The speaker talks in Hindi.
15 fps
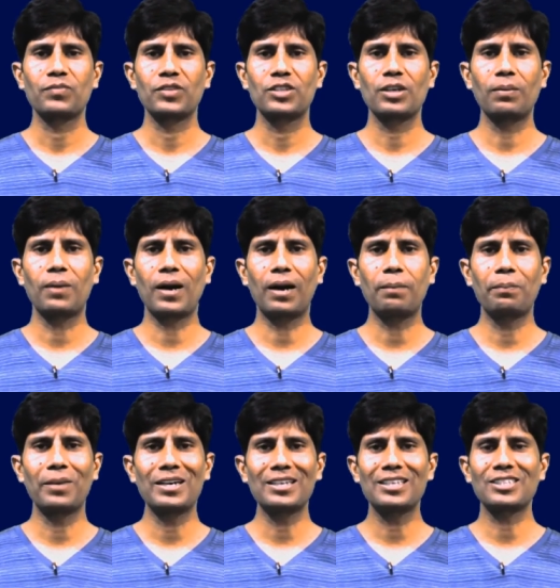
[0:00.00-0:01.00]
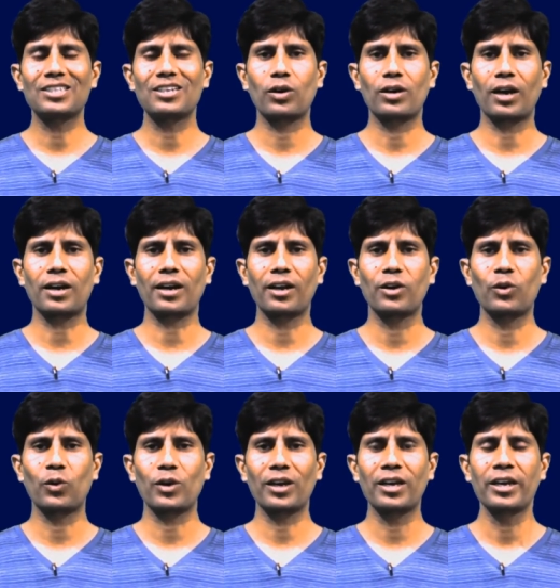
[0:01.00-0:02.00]
जब आप मेडिटेशन कर रहे
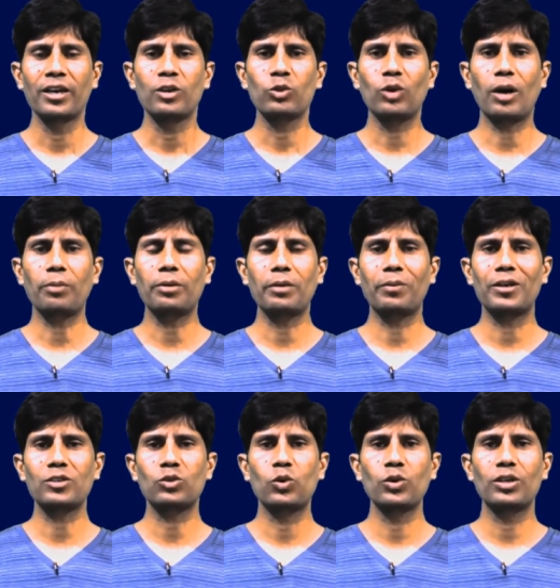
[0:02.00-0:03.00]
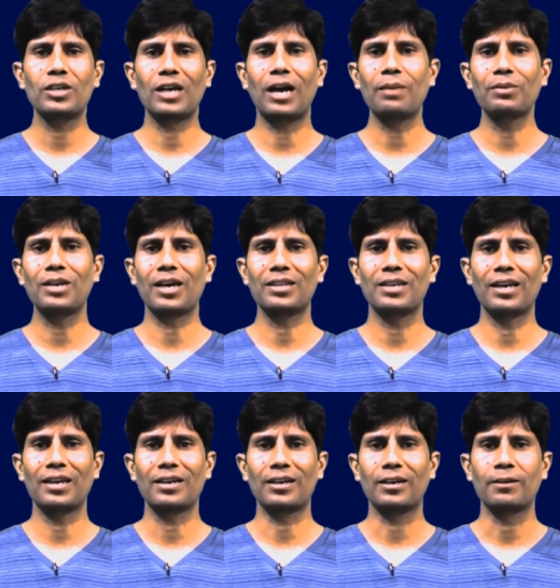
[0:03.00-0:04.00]
होंगे तो आपके पास कोई काम याद
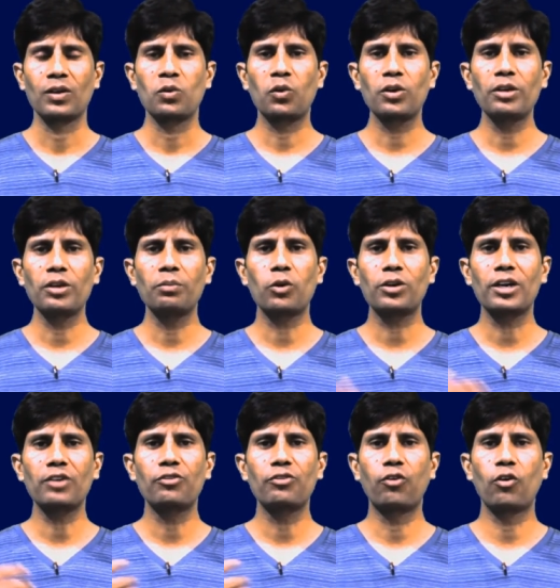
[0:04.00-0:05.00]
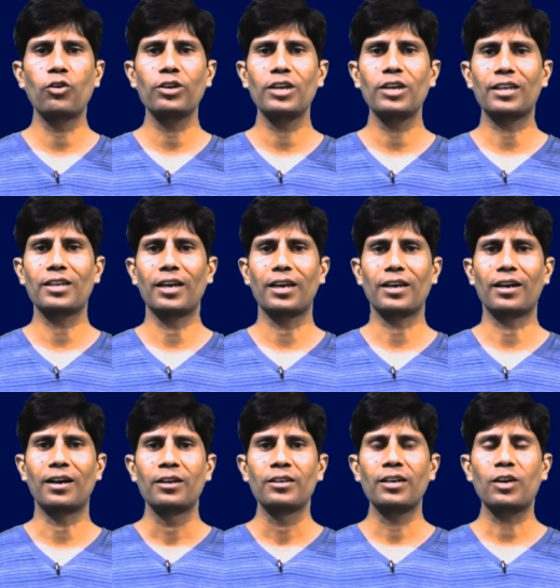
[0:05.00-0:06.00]
आएगा कोई इंपॉर्टेंट फोन याद
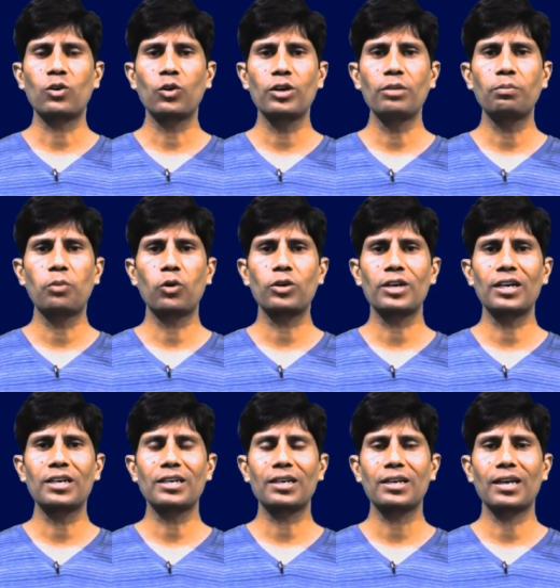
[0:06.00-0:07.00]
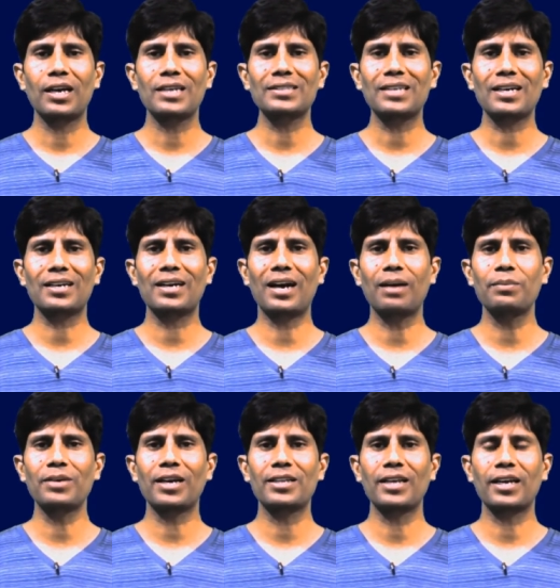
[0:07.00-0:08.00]
आएगा या कोई इंपॉर्टेंट ऐसा
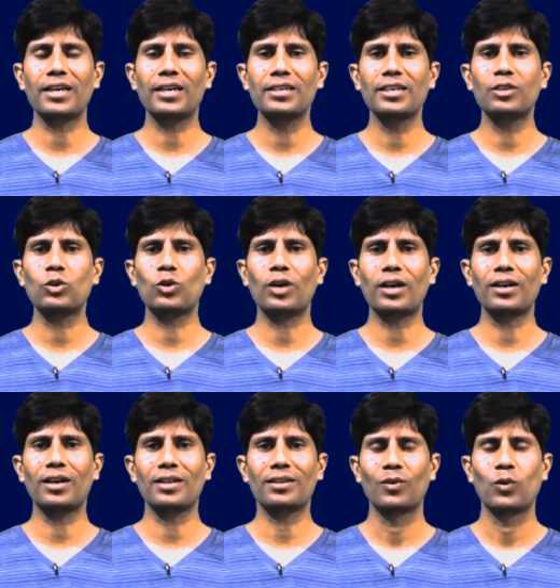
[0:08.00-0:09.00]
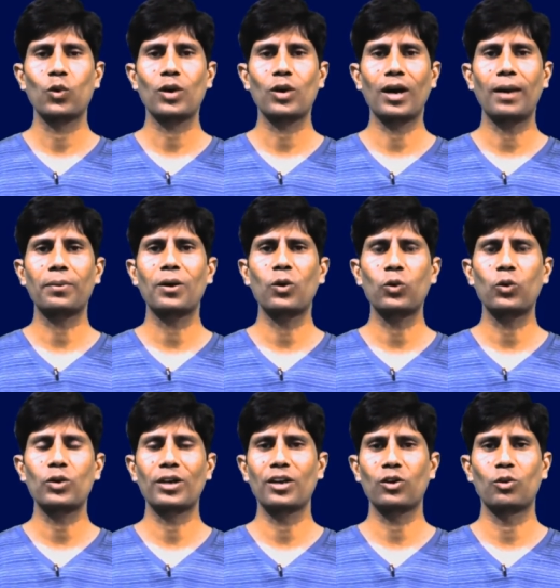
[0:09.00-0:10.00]
काम याद आएगा कि ये तो करना था और आपका
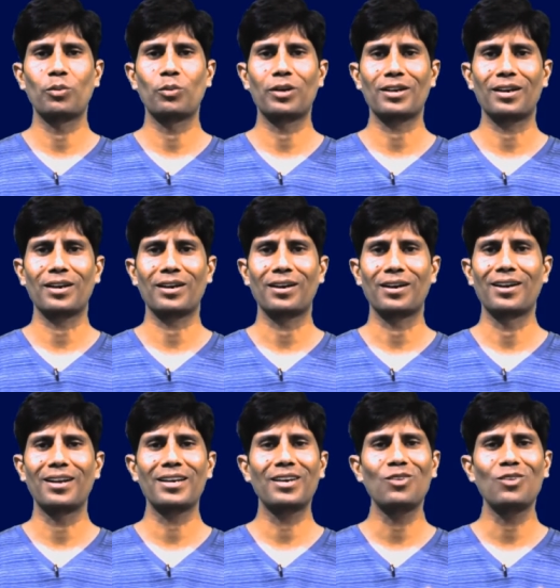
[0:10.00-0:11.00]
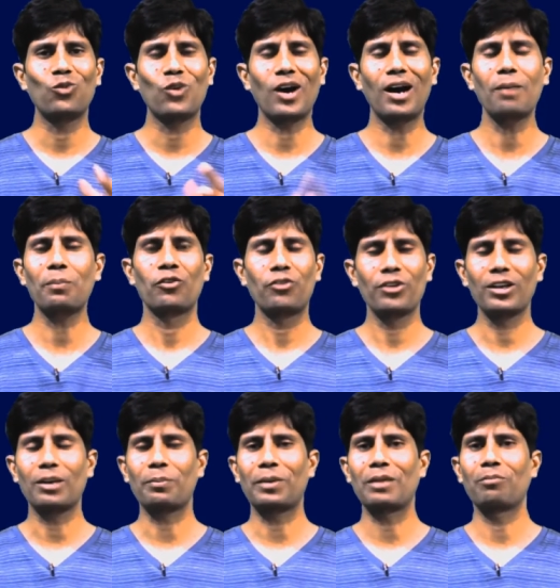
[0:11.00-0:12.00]
उठने को मन करेगा लेकिन वहां पर
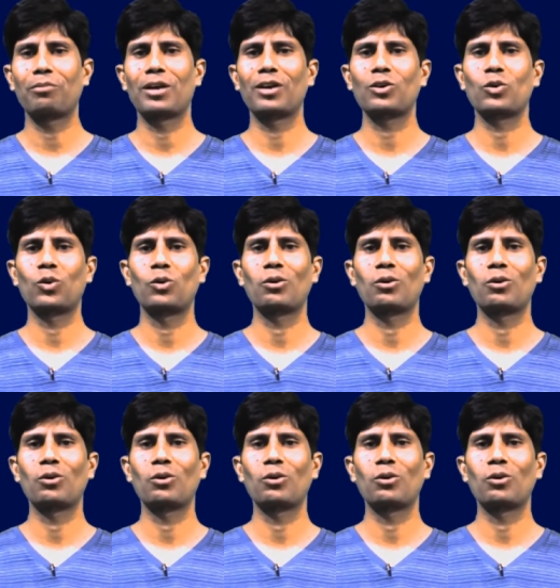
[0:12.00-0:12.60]
फिर अपने मन को